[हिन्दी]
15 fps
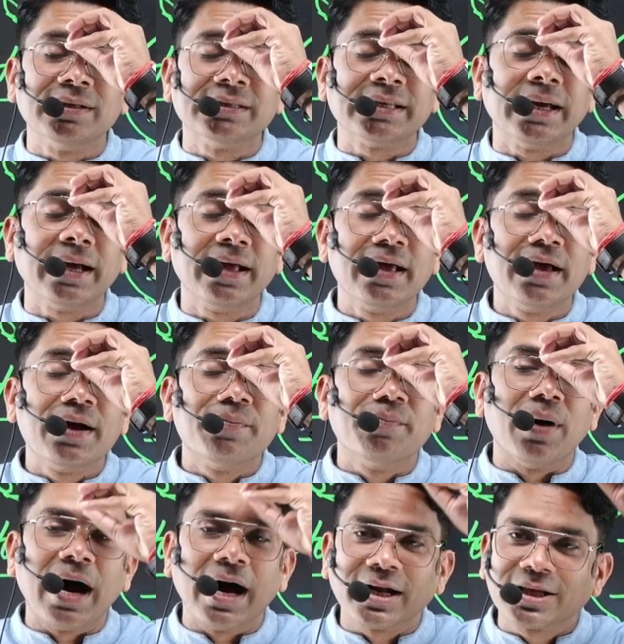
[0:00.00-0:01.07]
से
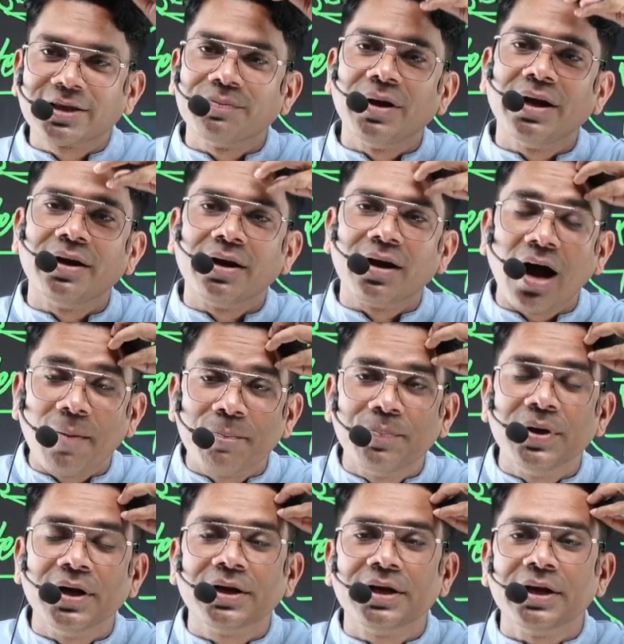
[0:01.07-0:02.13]
भारत में
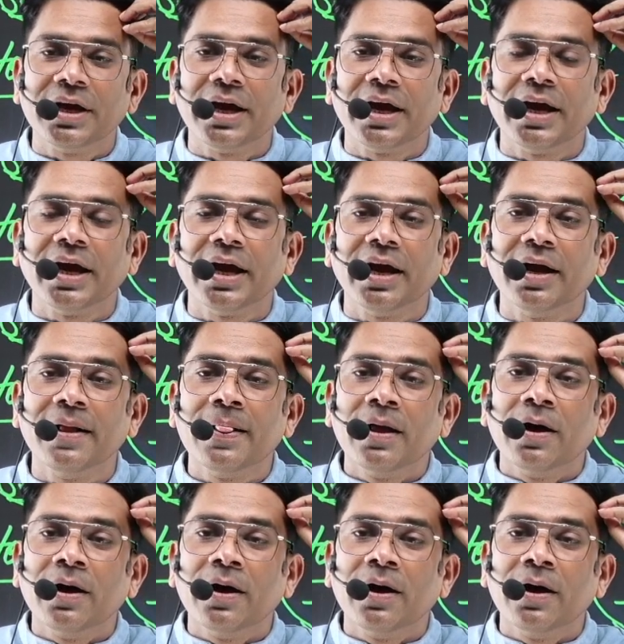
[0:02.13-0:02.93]
नाभिकीय